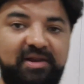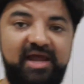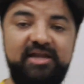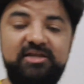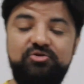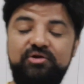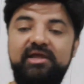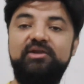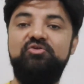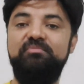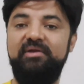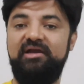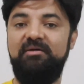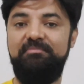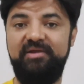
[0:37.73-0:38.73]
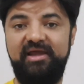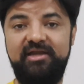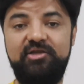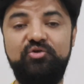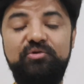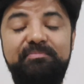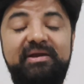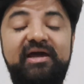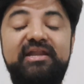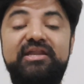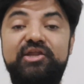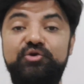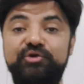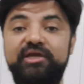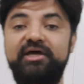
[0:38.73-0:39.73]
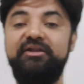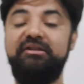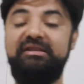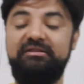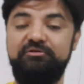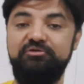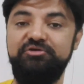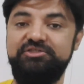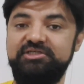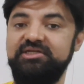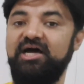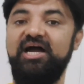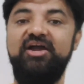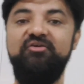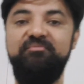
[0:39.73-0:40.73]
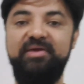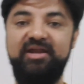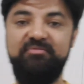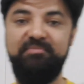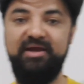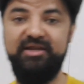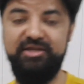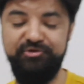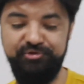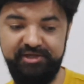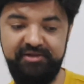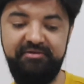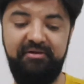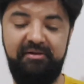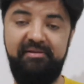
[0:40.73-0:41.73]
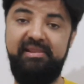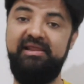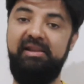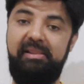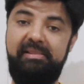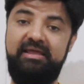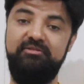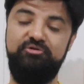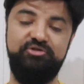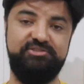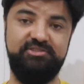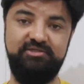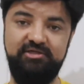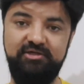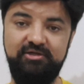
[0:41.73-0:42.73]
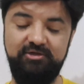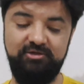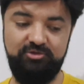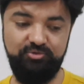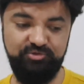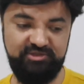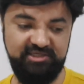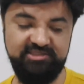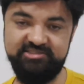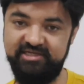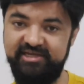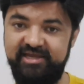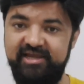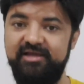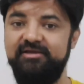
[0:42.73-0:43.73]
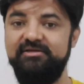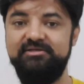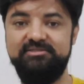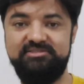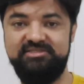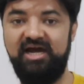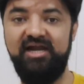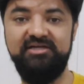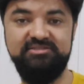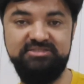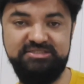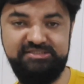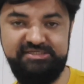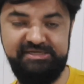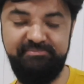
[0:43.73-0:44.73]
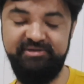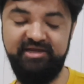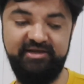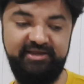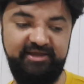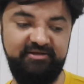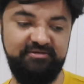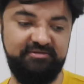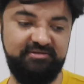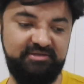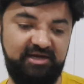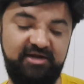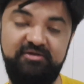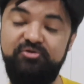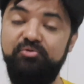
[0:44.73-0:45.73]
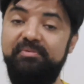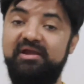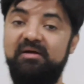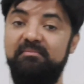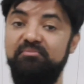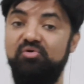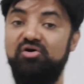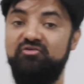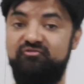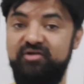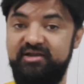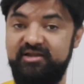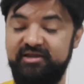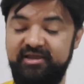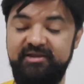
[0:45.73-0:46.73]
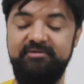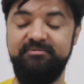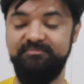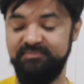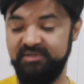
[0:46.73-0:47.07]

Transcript: प्लान टूडे टू मेक अ प्लान टू मेक अ न्यू ईयर रेजोल्यूशन आई हैव मेड माई न्यू ईयर रेजोल्यूशन टू थिंग्स ए स्टार्ट जिमिंग अगेन स्टार्ट टू बिकम मोर फिट अगेन